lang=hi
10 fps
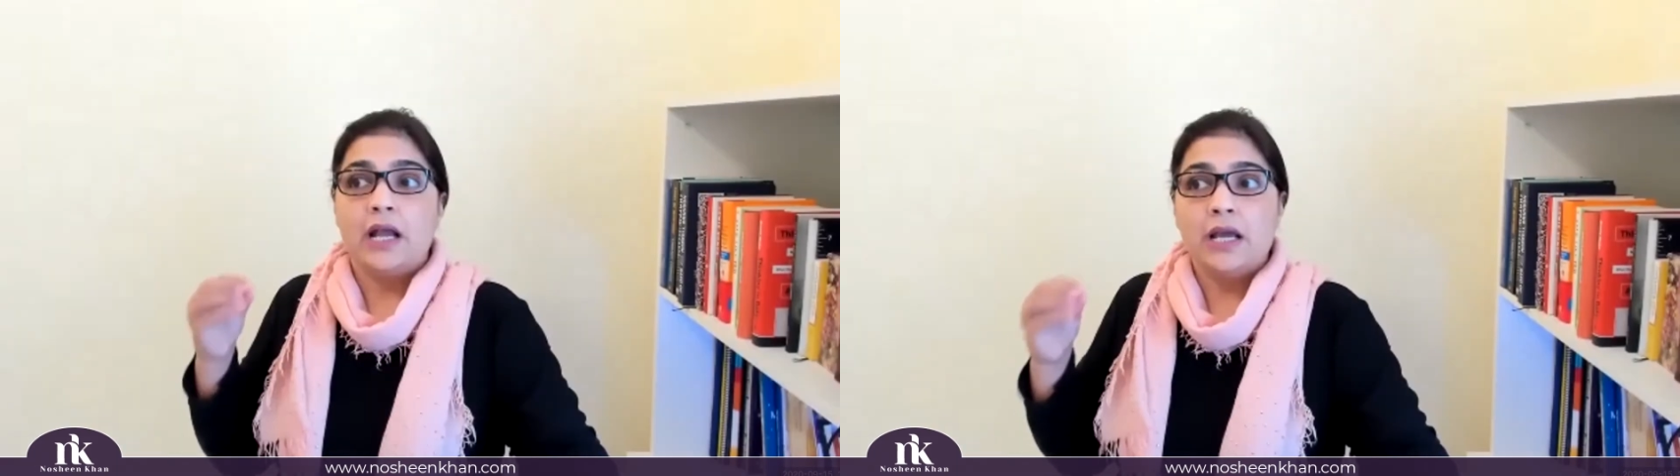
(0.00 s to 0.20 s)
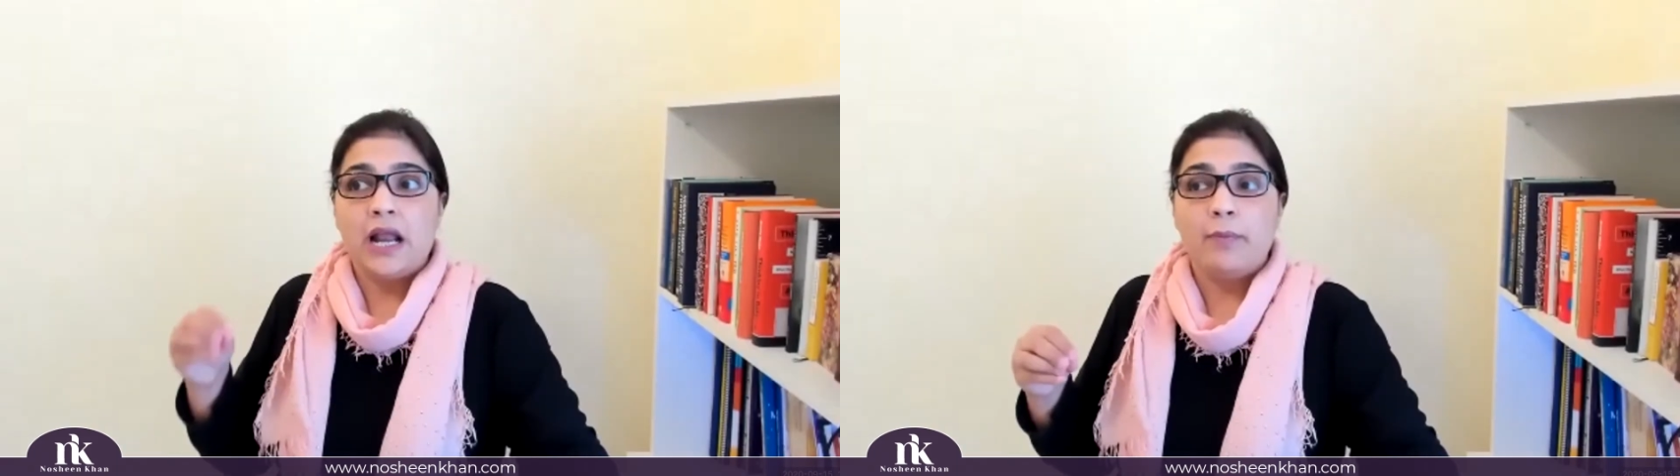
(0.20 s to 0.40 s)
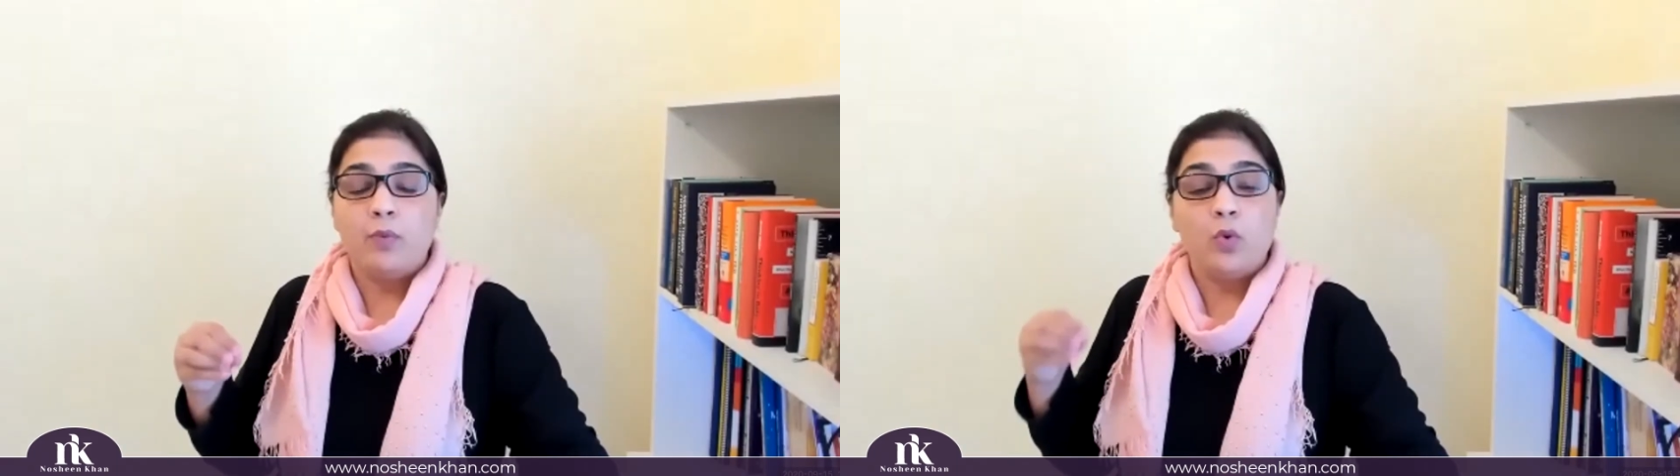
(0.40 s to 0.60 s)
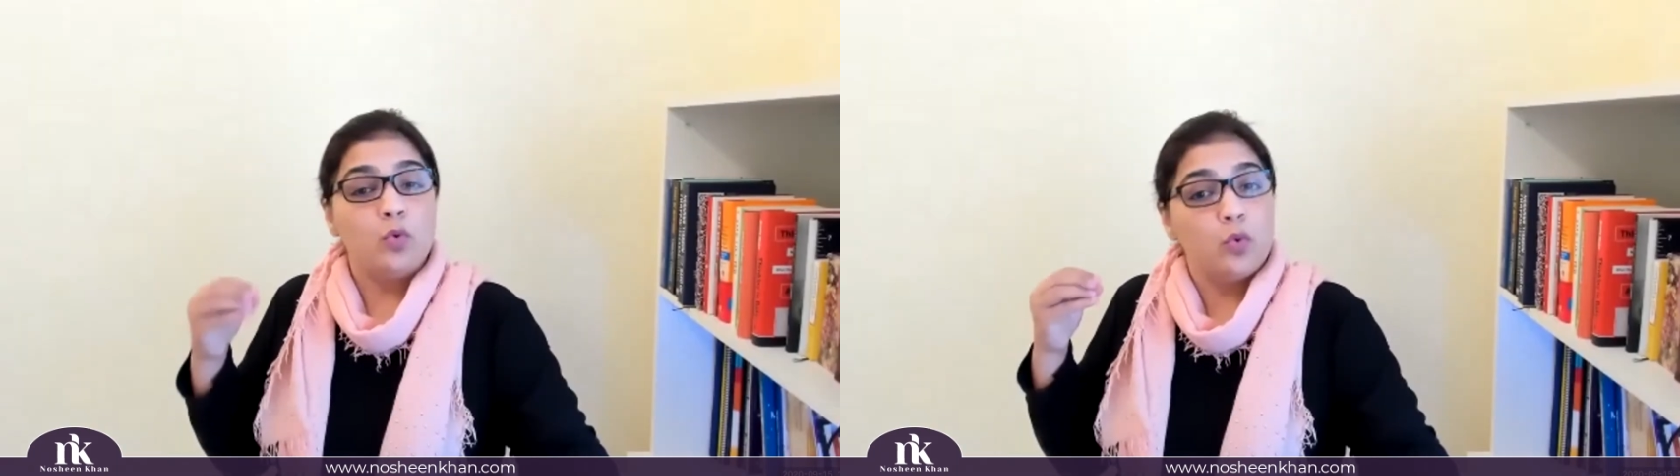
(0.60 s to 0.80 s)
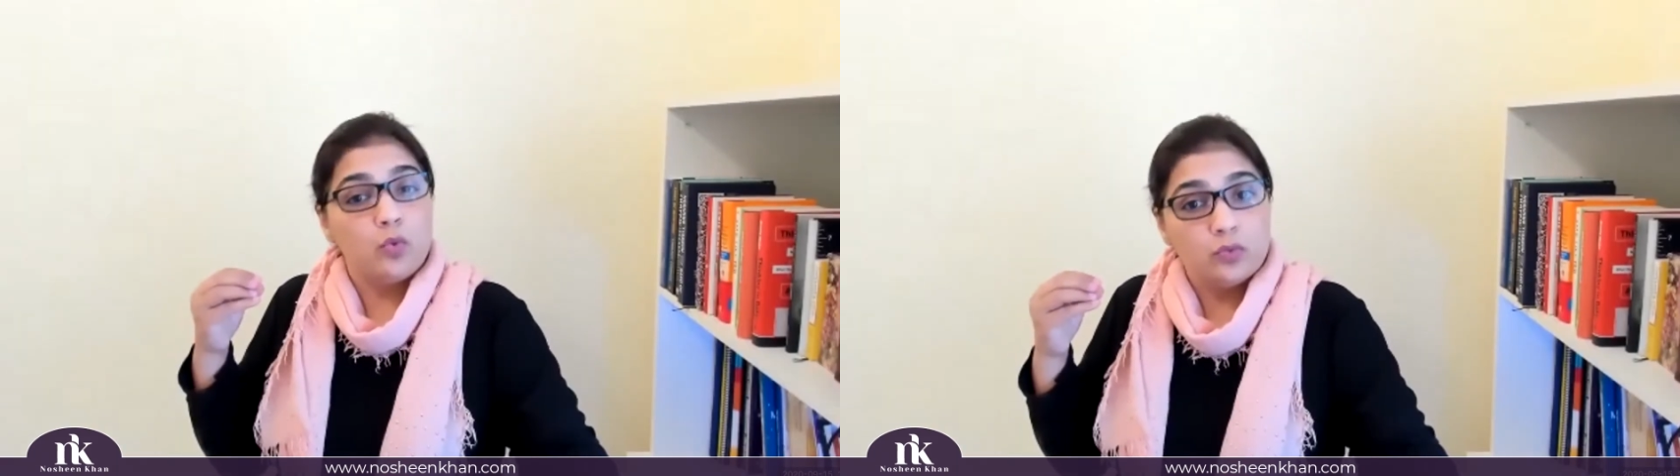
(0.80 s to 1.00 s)
अगर आपको
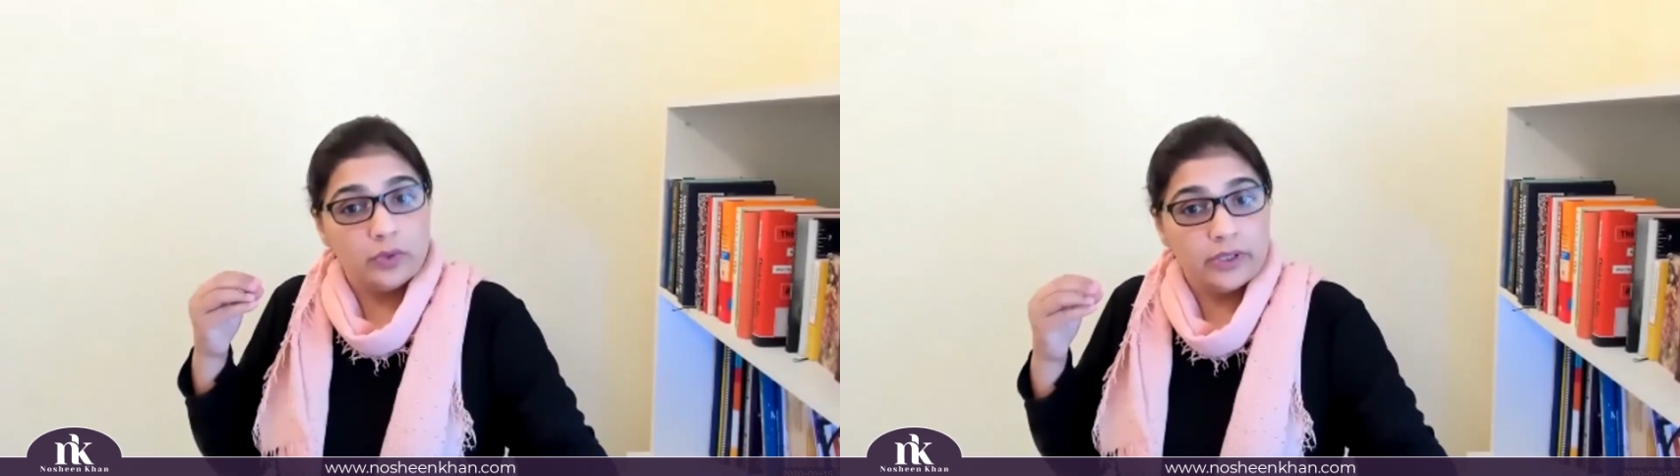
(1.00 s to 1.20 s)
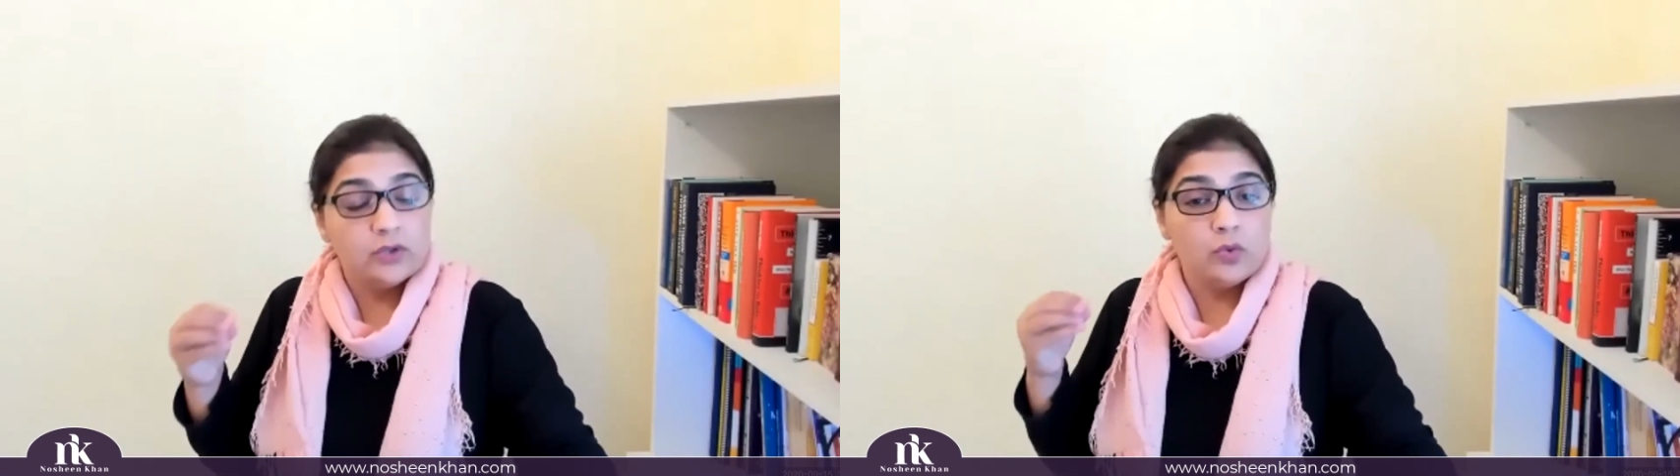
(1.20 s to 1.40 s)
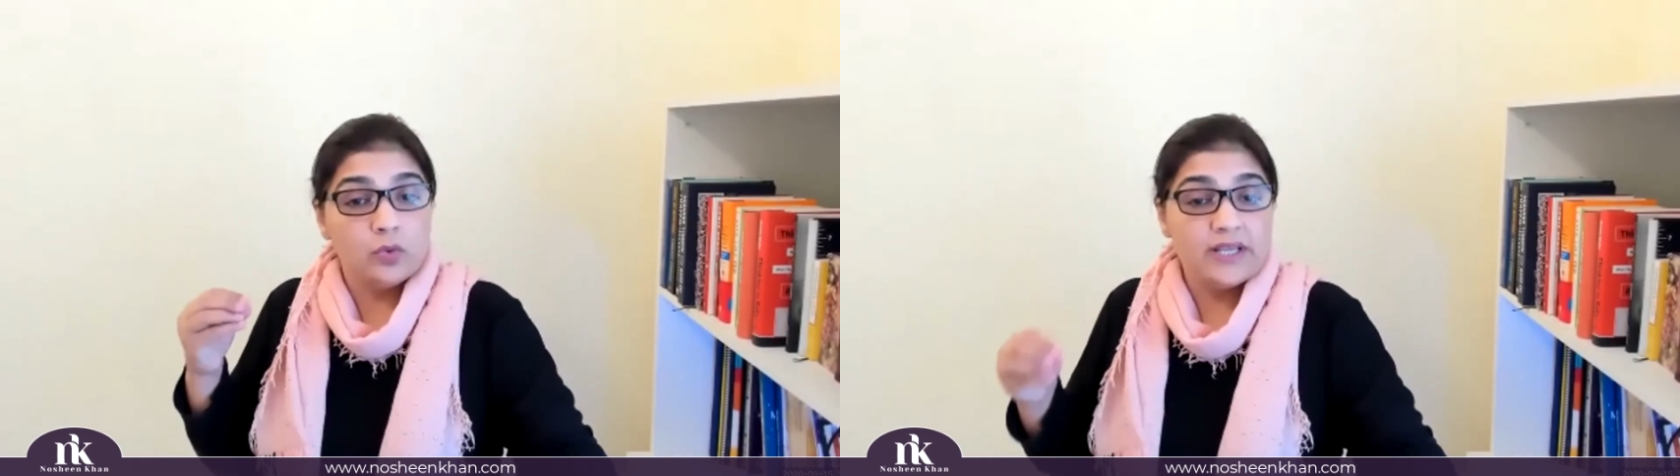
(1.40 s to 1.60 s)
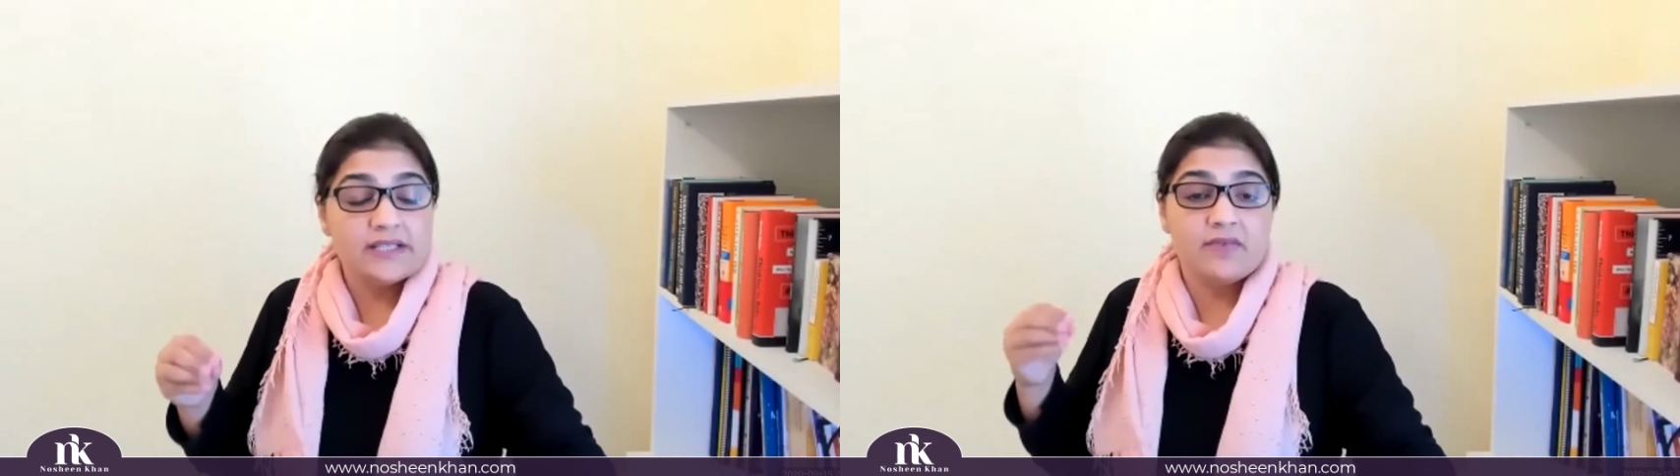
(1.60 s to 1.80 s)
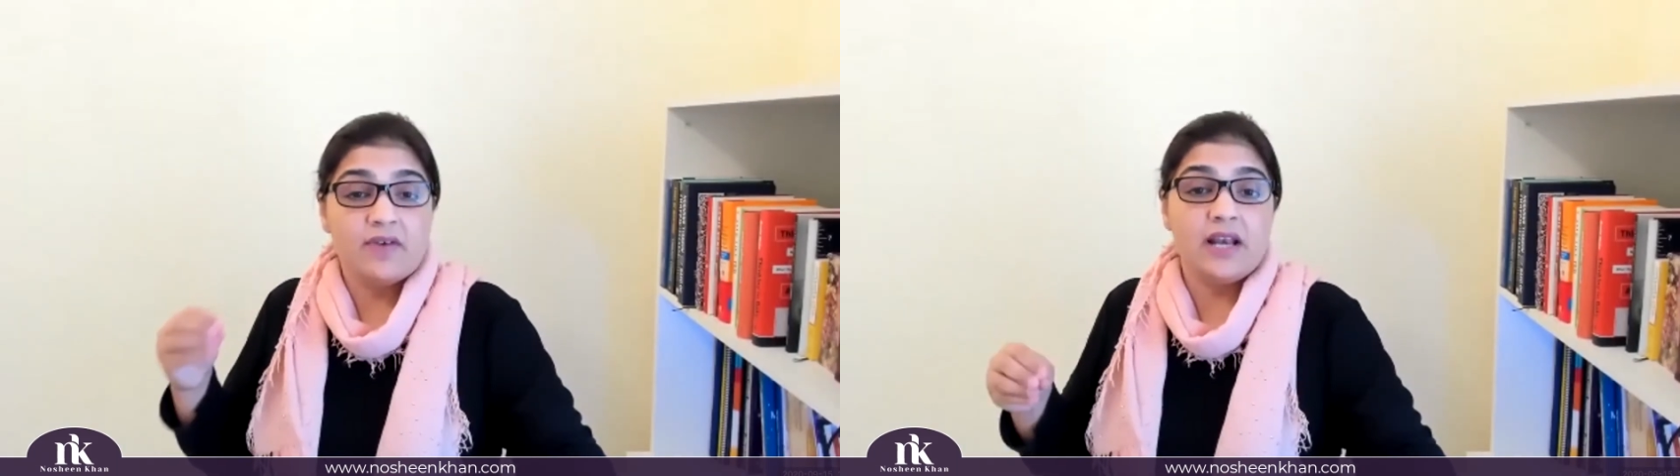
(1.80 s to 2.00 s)
इन दोनों के
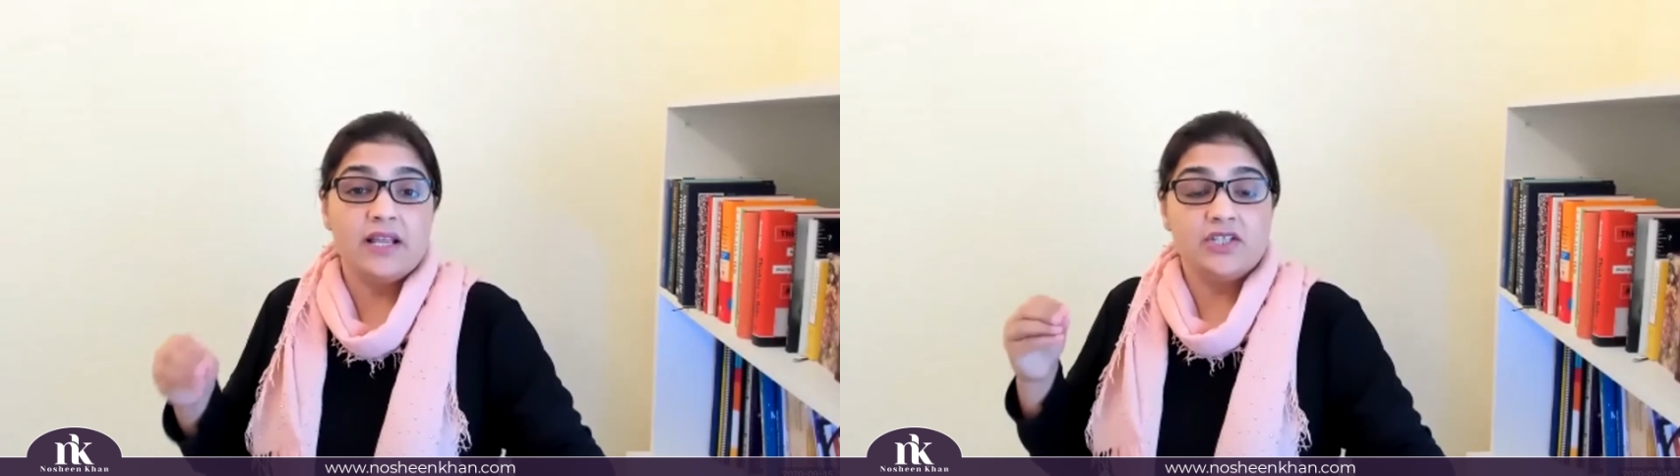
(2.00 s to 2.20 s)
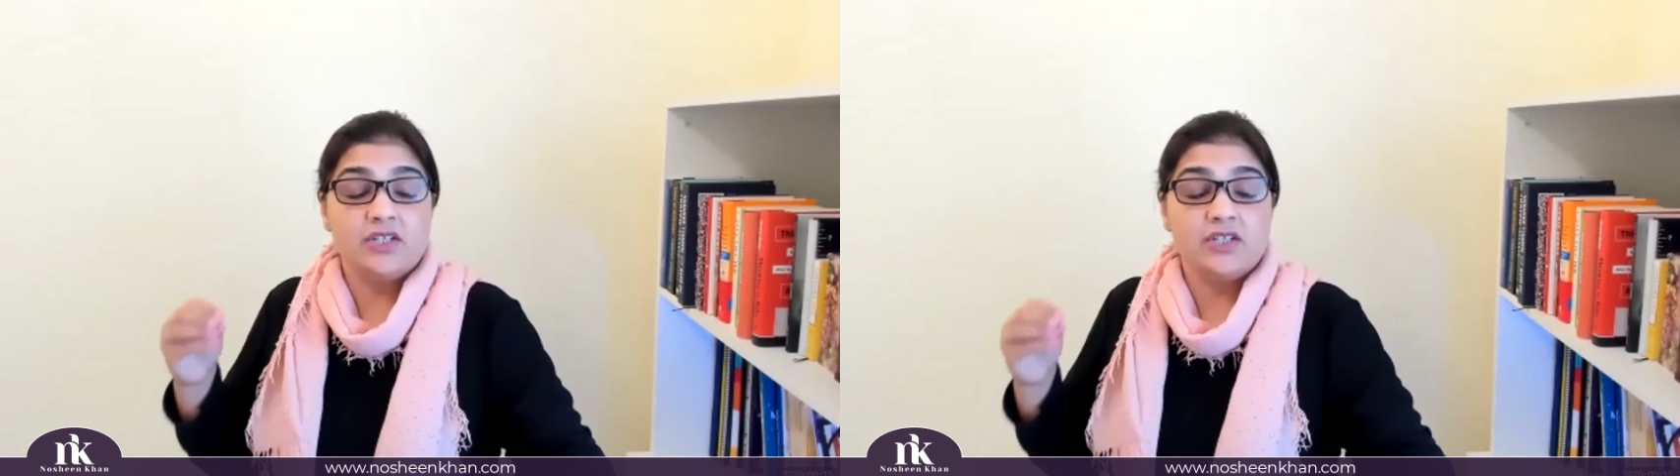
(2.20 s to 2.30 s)
सवाल के